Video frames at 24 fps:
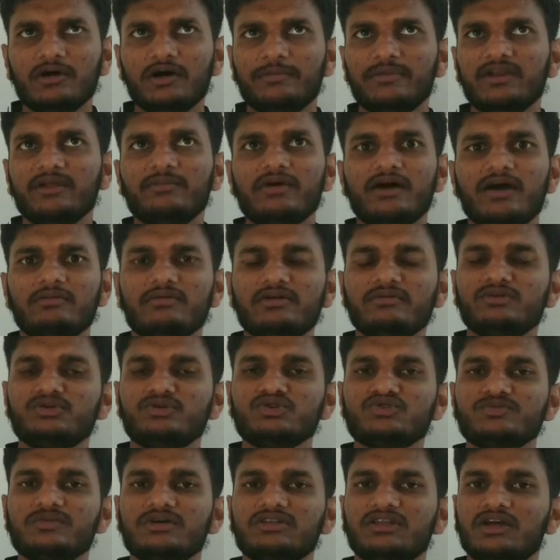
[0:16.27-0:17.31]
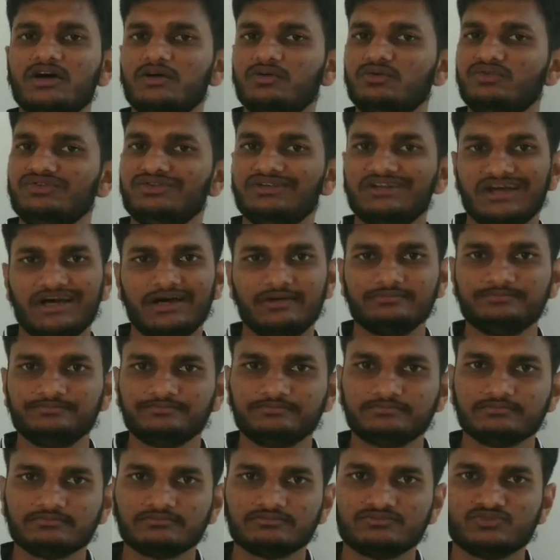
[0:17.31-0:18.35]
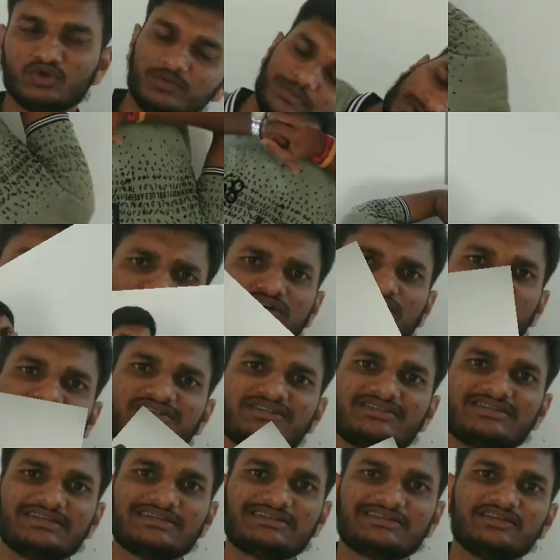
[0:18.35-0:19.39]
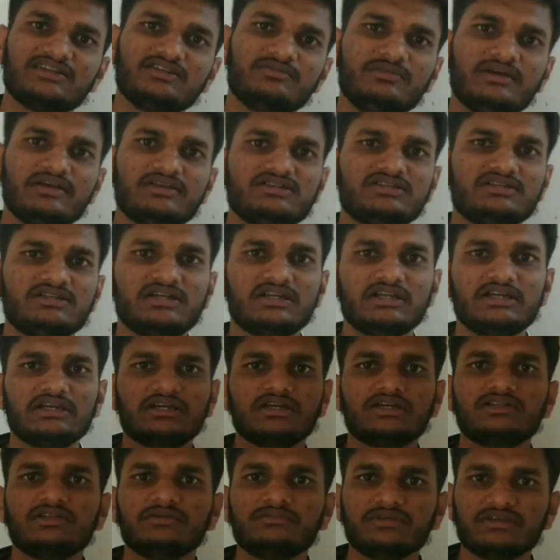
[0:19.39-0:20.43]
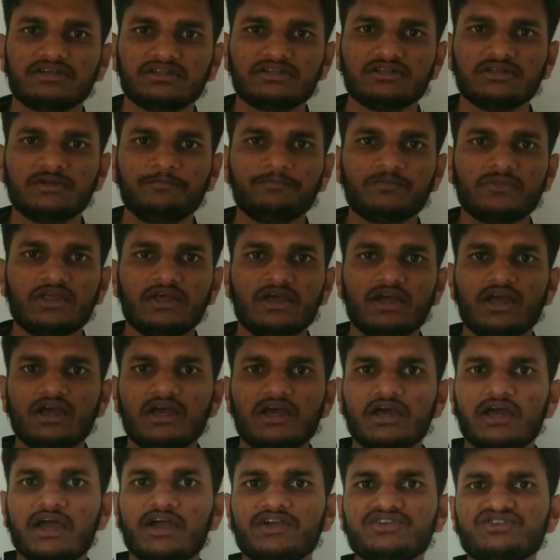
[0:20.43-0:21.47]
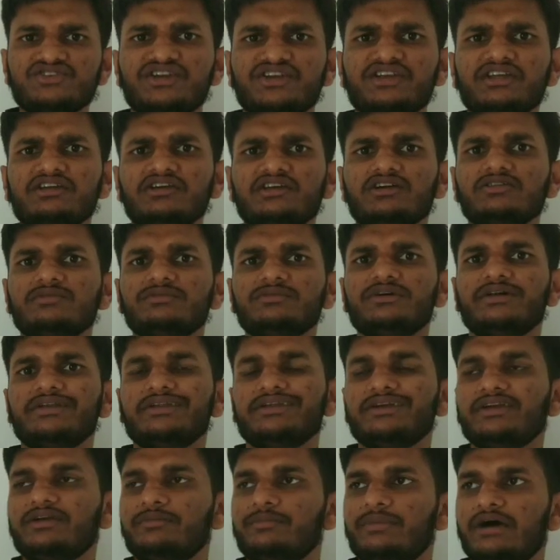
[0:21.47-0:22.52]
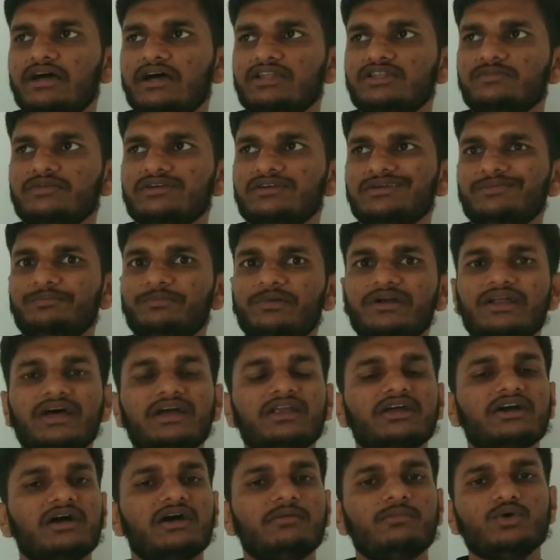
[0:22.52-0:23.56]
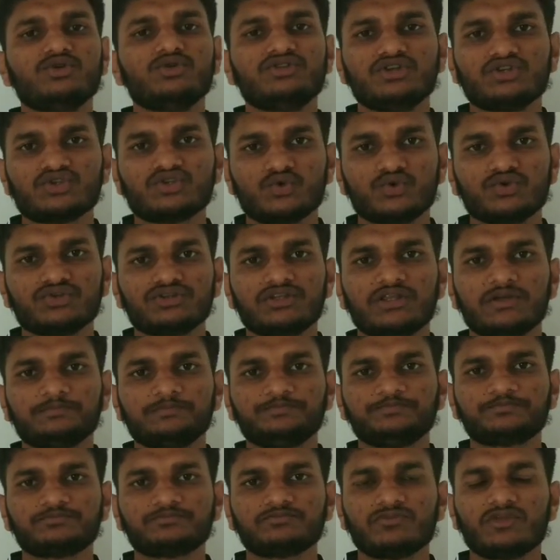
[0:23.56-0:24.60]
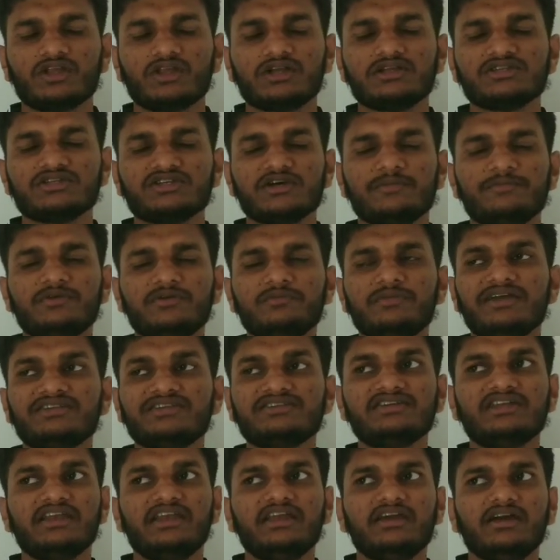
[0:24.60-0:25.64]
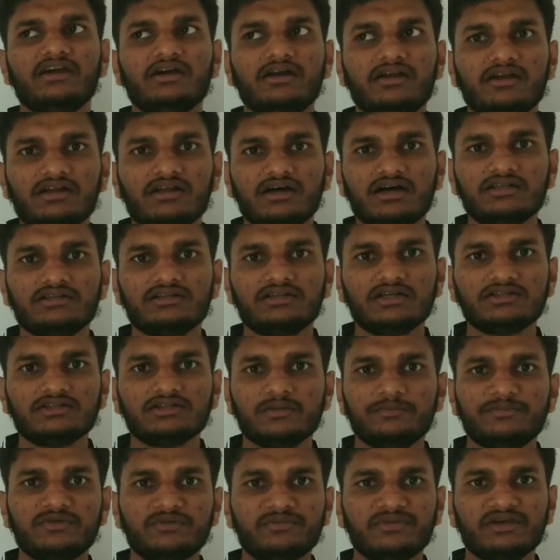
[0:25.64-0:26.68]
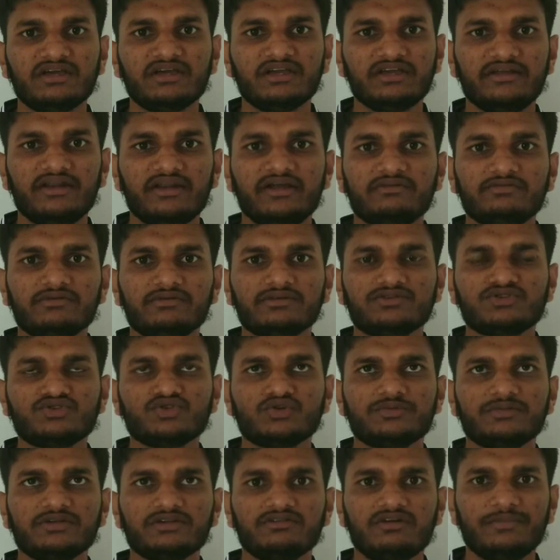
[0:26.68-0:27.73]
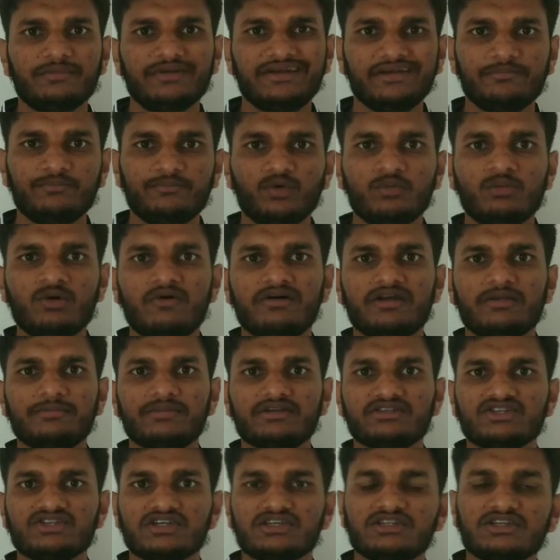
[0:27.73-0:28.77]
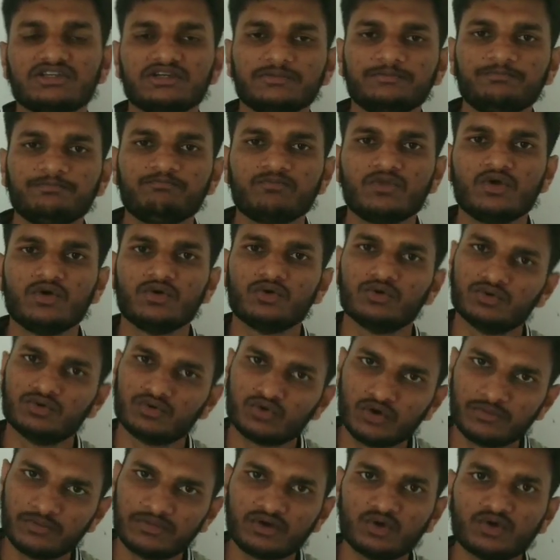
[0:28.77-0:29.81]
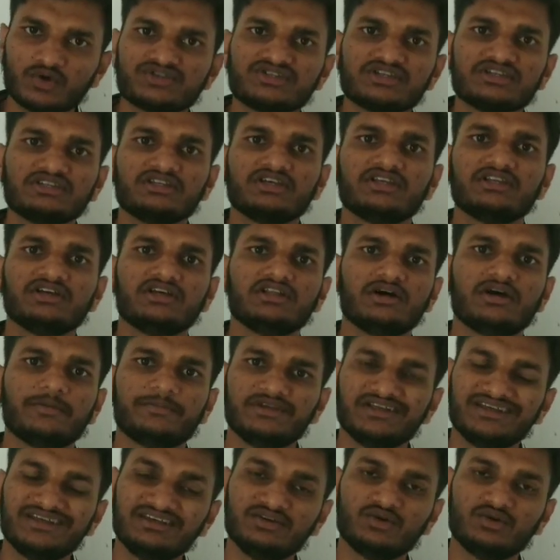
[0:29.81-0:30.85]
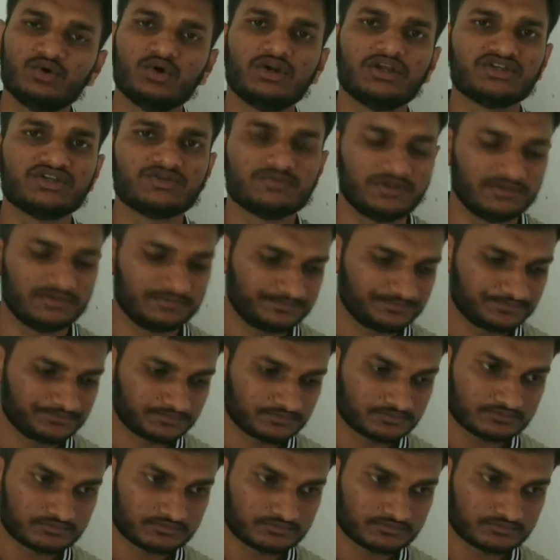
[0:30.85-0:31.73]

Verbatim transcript: अपने बारे में कुछ बताओ नाम तो पता ही होगा सिक्सटीन में इंजीनियरिंग खत्म की थी इंजीनियरिंग खत्म करने के बाद भी पढ़ाने का बहुत ही शौक था जब भी मैं इंजीनियरिंग कर रहा था तब भी मैं इलेवन जो भी वहाँ पे डिप्लोमा वाले बच्चे थे उनको मैं कोचिंग देता था अपने ही कॉलेज में